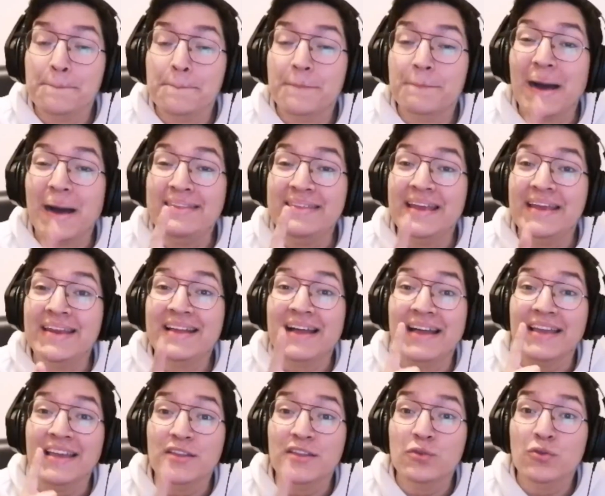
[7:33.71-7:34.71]
van a ir
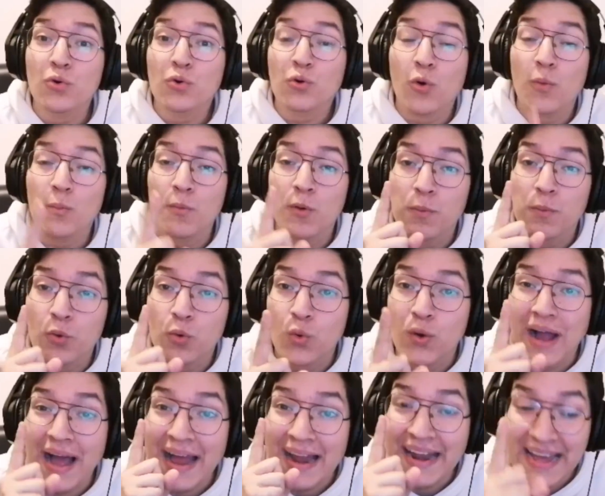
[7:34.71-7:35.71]
cayendo como
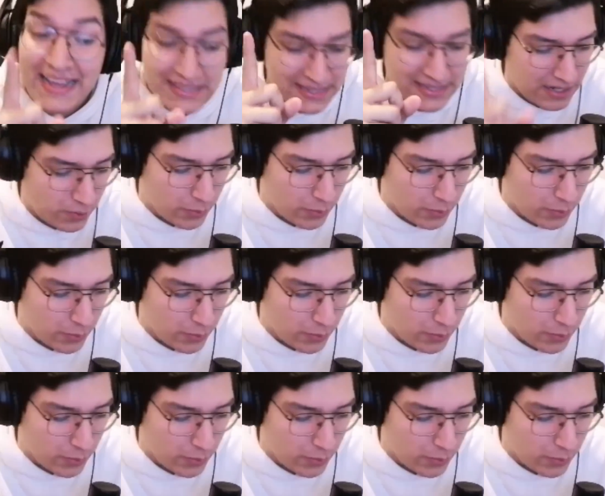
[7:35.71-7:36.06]
cucarachas.